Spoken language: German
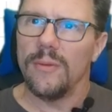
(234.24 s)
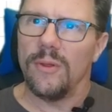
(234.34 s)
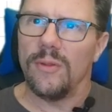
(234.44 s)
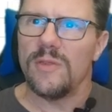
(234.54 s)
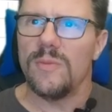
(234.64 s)

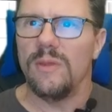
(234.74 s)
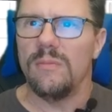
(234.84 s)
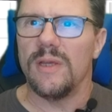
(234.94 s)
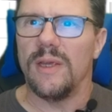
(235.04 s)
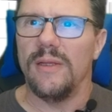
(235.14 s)
Und auch das mit
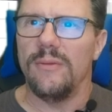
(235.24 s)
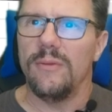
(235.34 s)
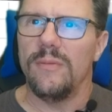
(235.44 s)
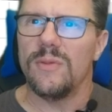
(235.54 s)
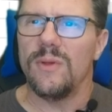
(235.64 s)
dem Teilen,
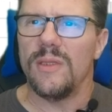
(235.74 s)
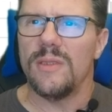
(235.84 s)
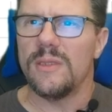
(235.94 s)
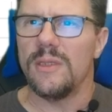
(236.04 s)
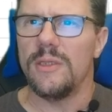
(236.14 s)
irgendwie so
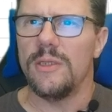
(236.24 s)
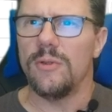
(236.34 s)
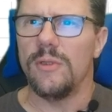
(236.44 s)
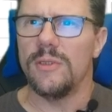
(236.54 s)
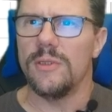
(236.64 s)
ganz richtig
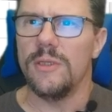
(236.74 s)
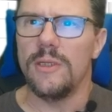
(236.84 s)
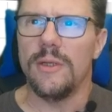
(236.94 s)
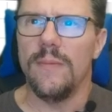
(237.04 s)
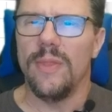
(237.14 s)
toll ist es
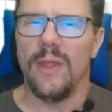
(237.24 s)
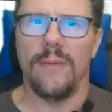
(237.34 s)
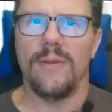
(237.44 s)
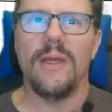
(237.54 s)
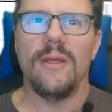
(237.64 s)
nicht.
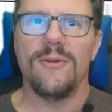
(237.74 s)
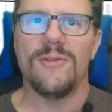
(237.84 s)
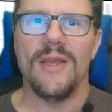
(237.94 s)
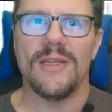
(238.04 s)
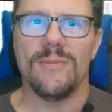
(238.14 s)
Aber ich kann auch
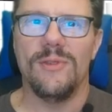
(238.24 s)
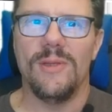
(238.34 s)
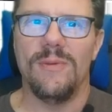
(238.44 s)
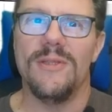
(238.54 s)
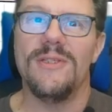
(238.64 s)
zuerst
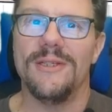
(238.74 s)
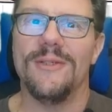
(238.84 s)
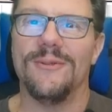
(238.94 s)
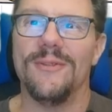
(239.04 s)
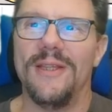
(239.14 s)

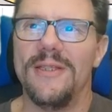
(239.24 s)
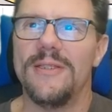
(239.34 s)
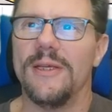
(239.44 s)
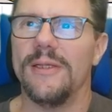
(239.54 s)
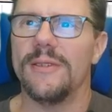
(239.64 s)
multiplizieren und dann
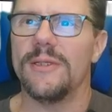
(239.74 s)
teilen.